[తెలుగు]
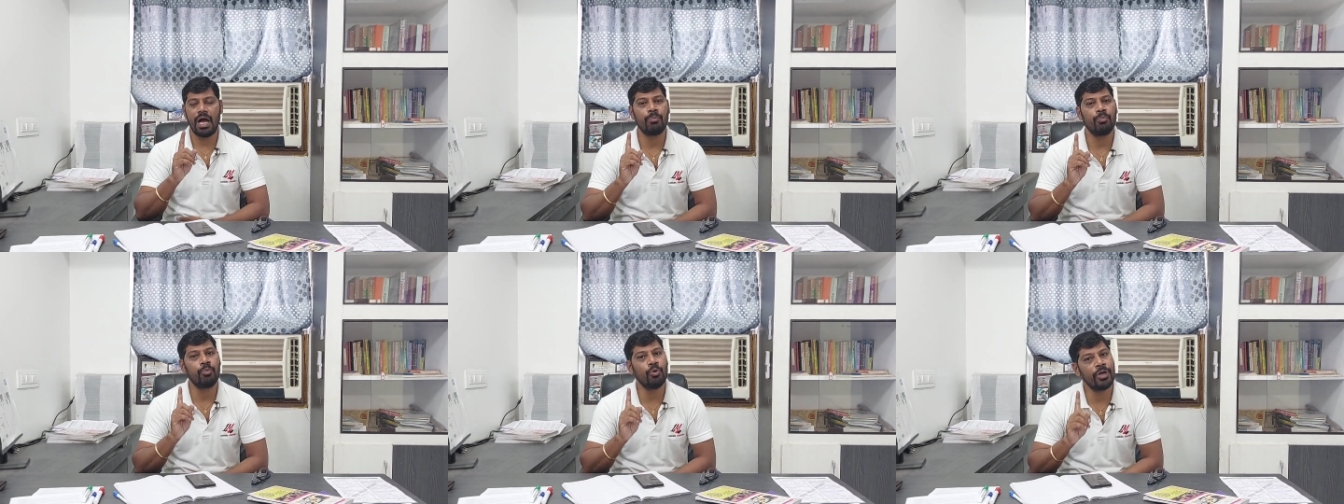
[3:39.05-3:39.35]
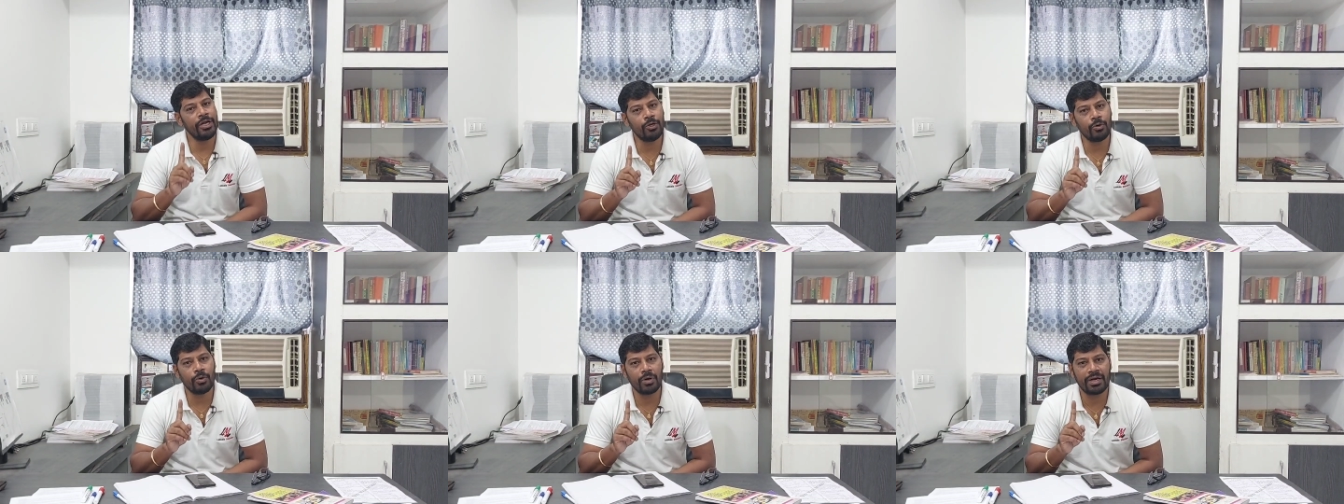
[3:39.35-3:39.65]

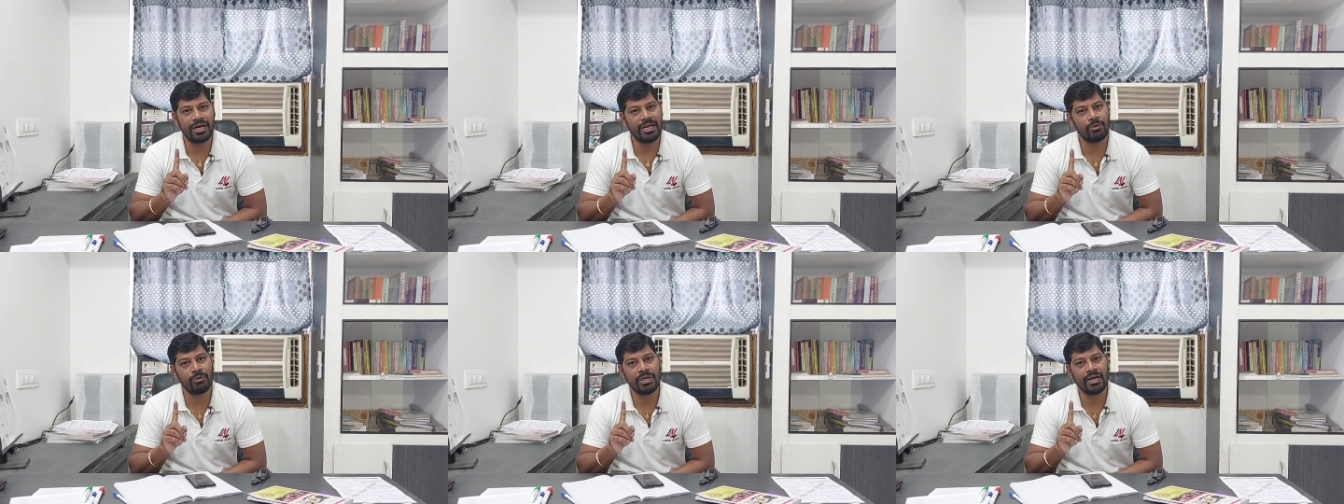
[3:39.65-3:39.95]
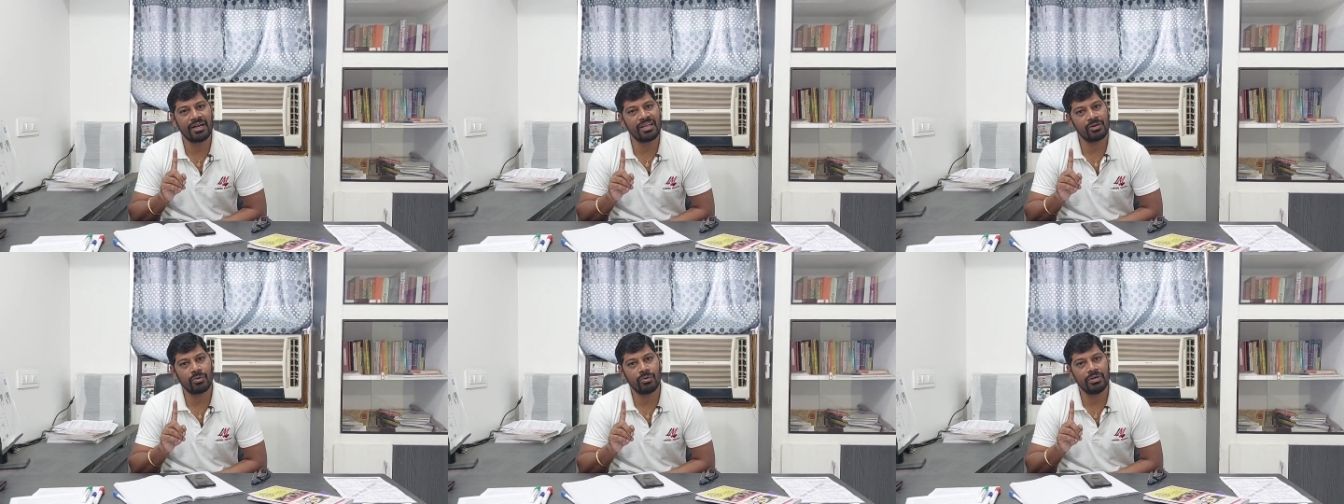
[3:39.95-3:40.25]
అపోనెంట్ ఒక్కడే
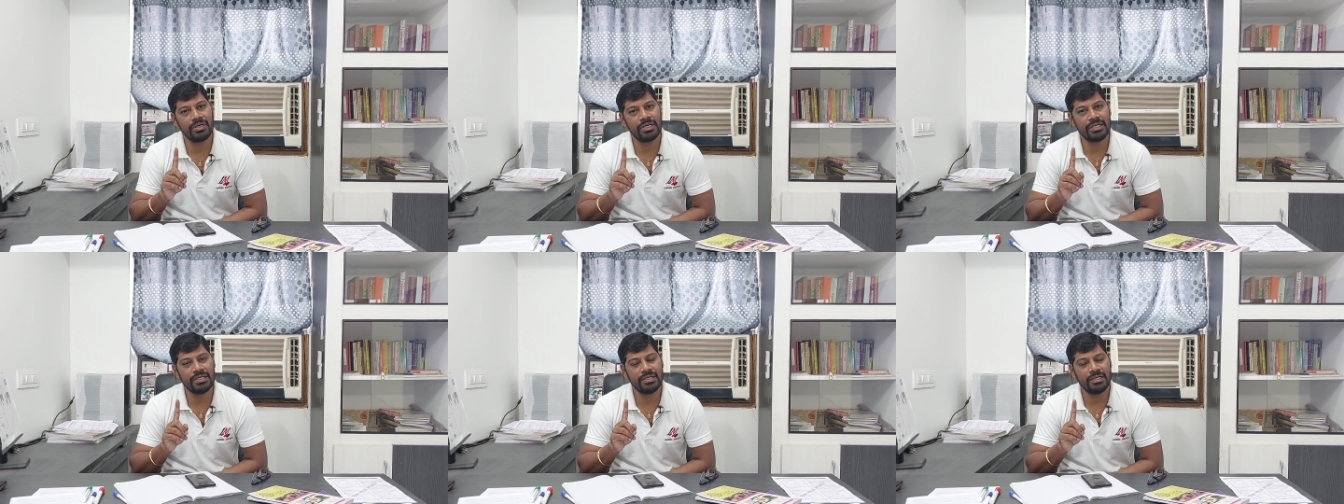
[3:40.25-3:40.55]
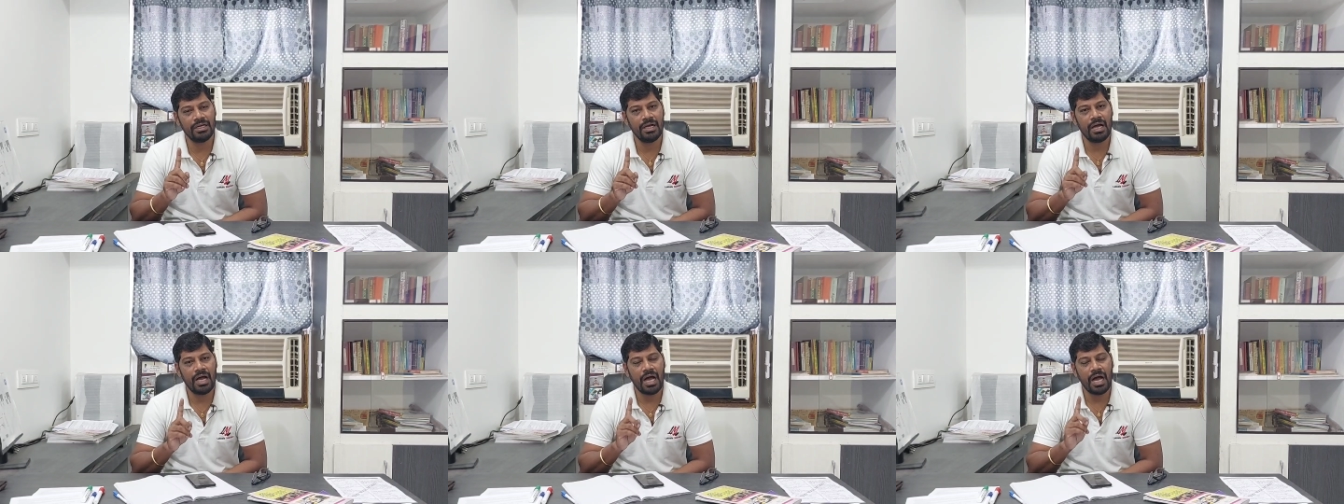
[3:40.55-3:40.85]
ఉన్నాడు అనుకోండి
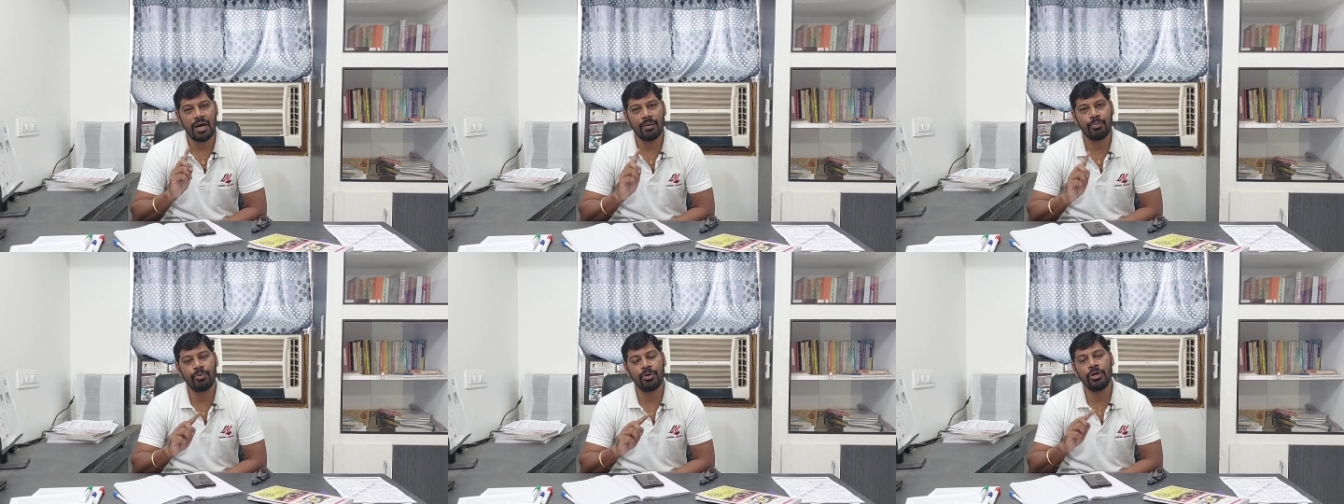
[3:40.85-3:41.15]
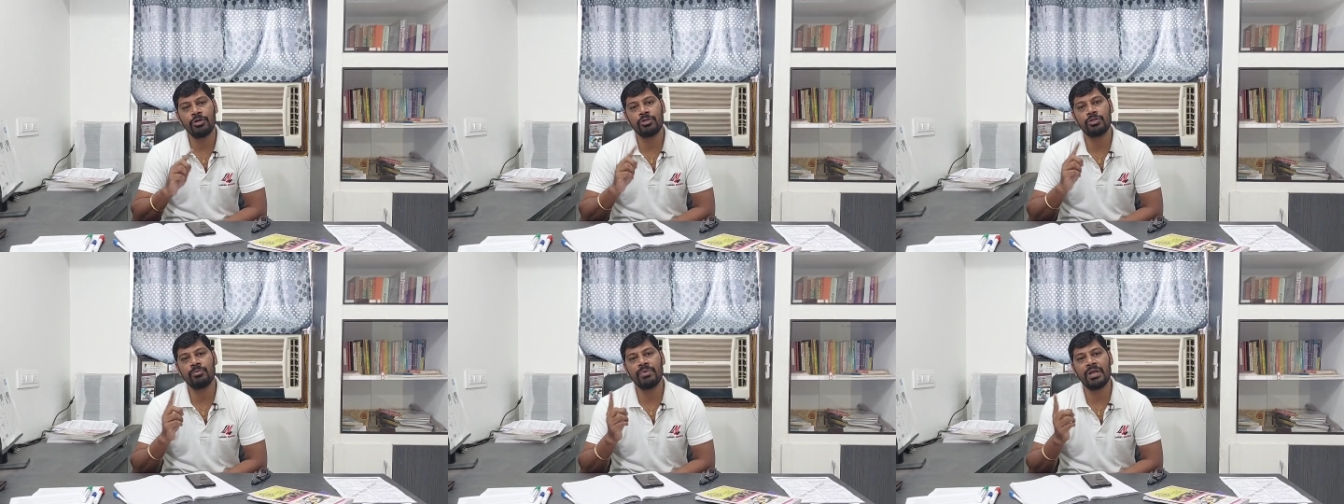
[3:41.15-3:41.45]
ఆ
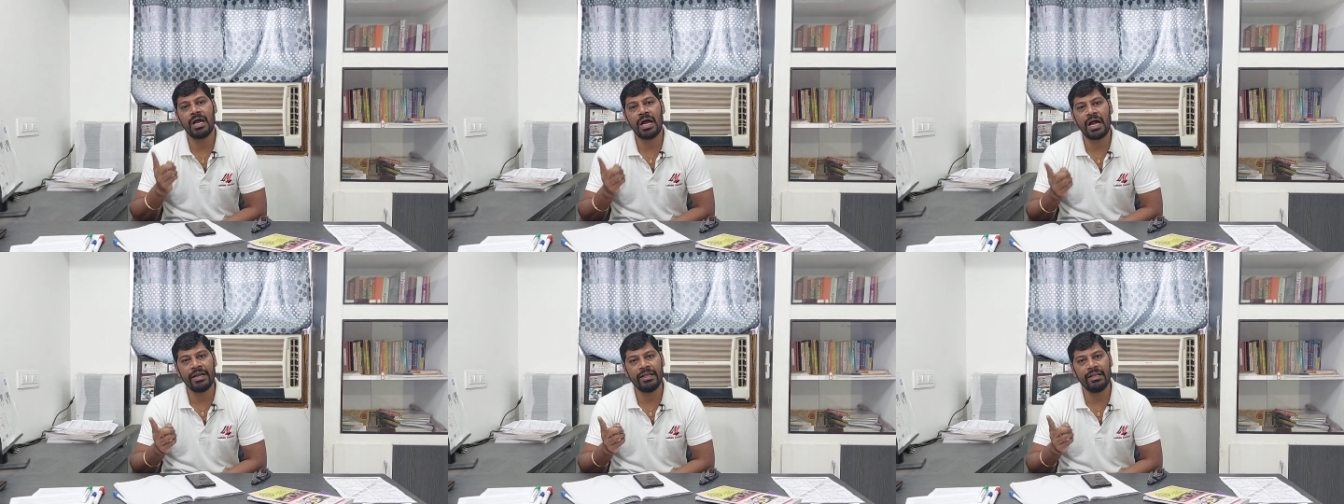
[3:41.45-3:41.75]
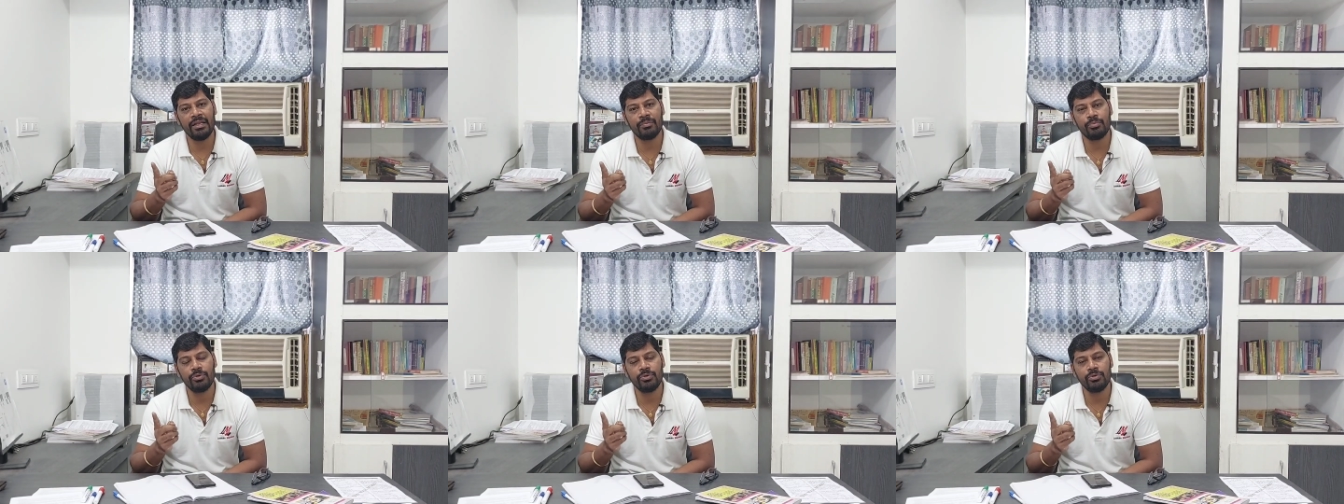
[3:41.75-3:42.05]
అపోనెంట్తో మీరు
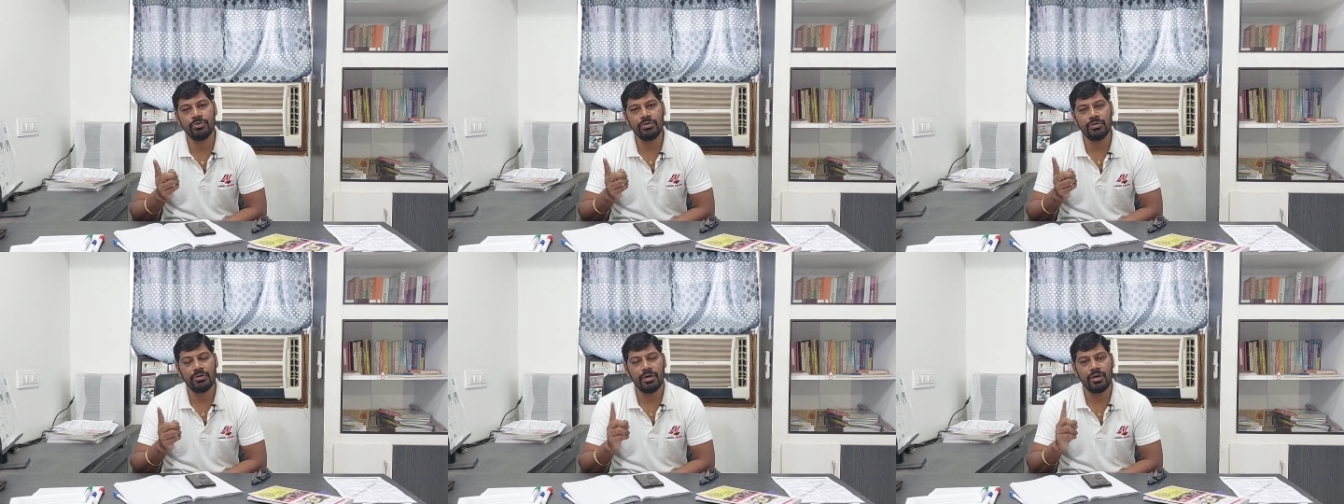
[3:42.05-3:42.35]
ఆడినప్పుడు